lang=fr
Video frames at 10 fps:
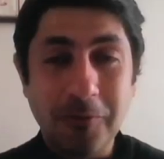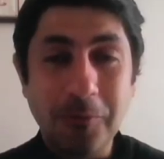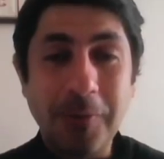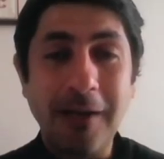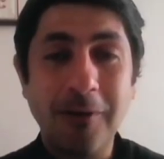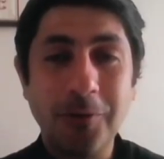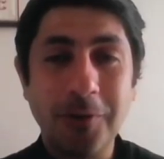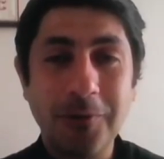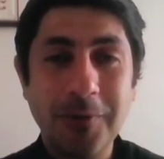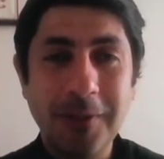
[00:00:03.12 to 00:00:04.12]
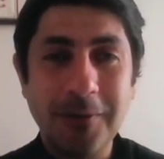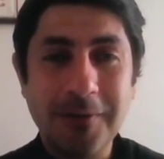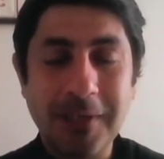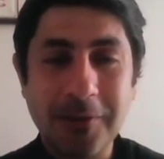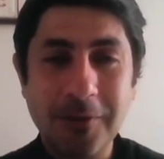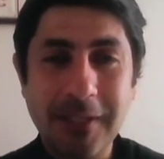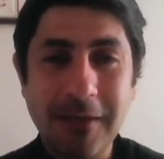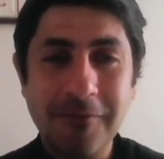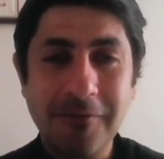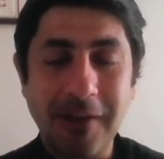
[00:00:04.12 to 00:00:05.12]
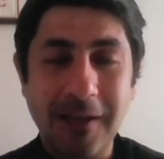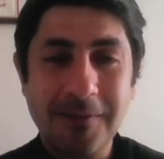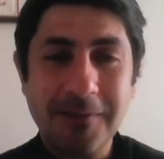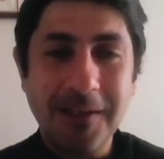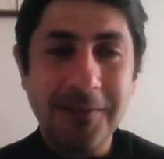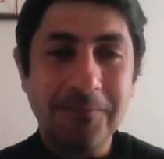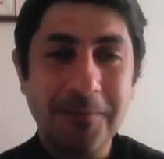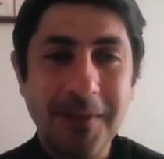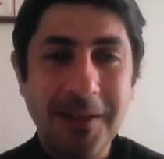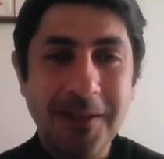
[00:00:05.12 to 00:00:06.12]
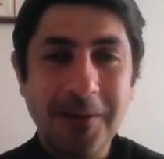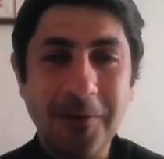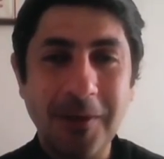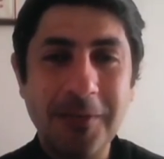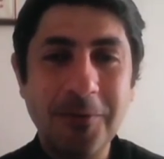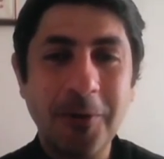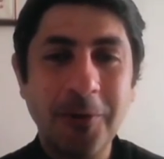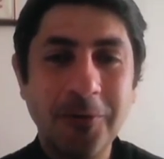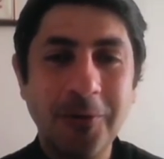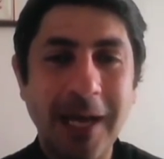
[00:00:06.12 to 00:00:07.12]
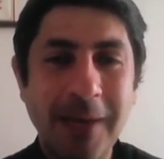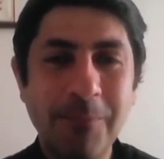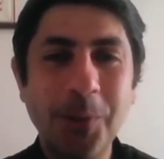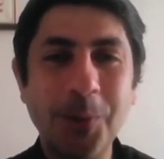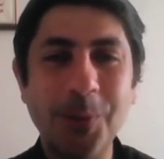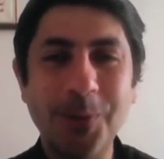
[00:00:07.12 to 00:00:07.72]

parle aujourd'hui de Saint Joseph, un saint que les orientaux aiment beaucoup.